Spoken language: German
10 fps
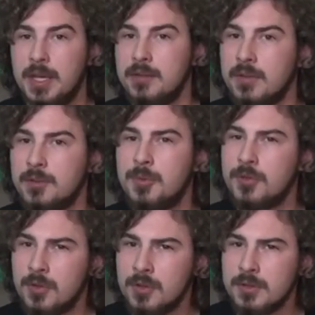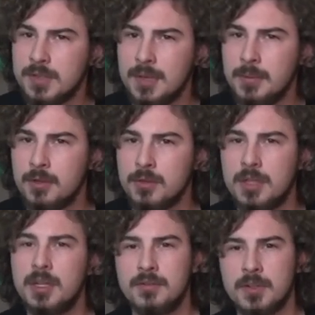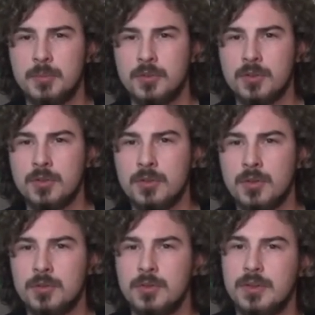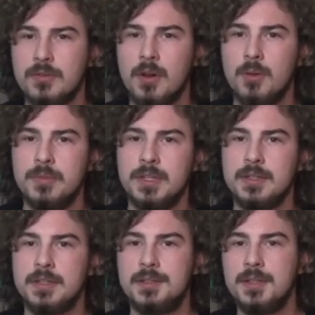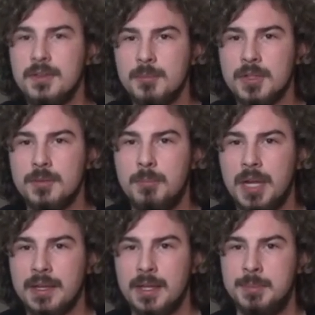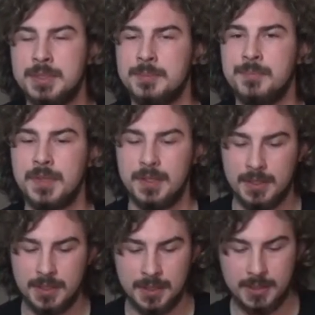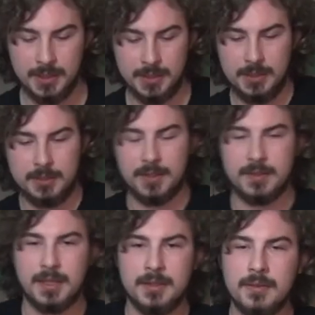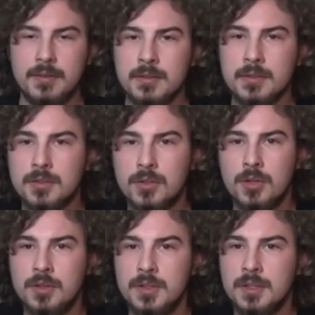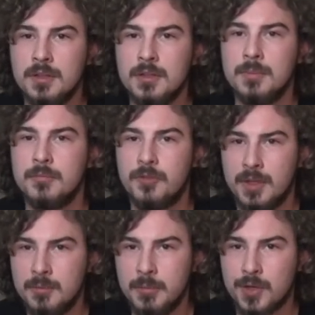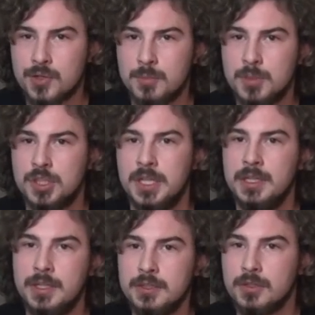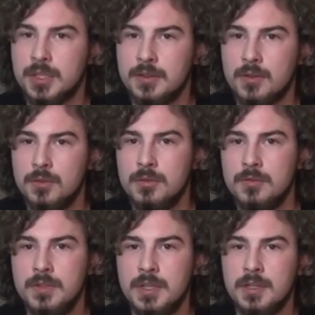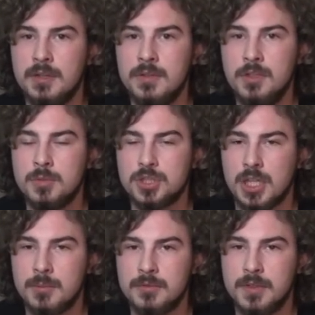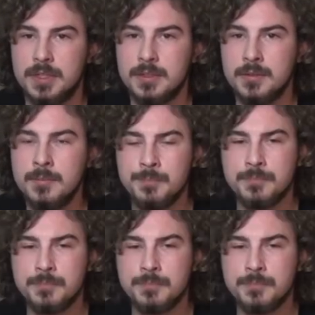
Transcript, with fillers: etwas besonderen Tabak oder eine etwas besondere Sorte und zwar um den Kismet Black Apple. Das Ganze könnt ihr im Fandenberg Shop bestellen, den ich euch jetzt auch unten wieder in der Videobeschreibung verlinke.